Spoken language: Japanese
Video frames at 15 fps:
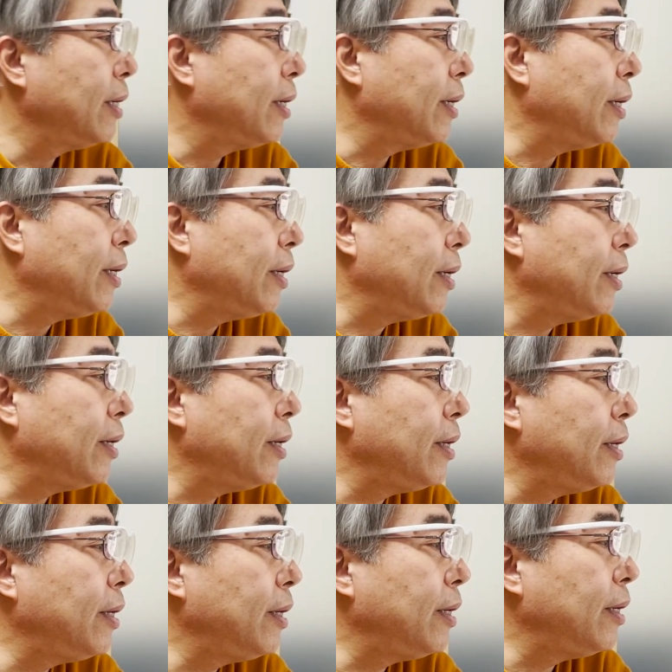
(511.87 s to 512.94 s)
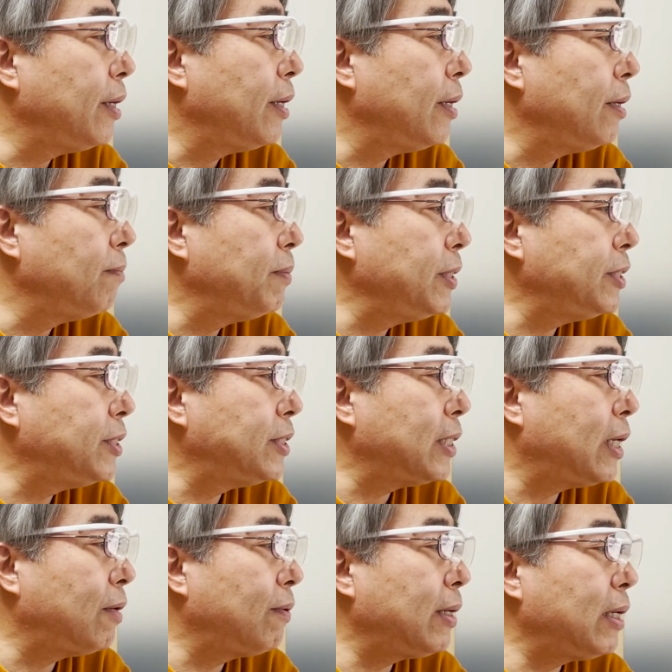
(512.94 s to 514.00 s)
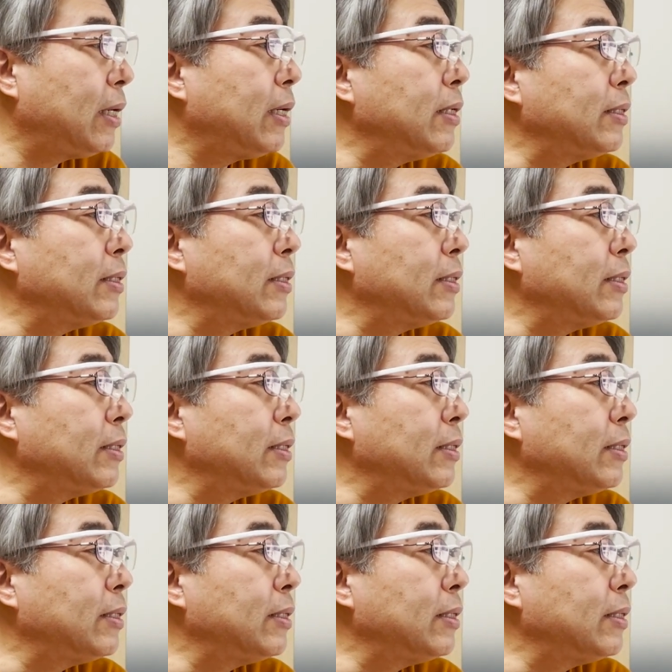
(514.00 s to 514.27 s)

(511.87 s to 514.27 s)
えー、ピッチャーは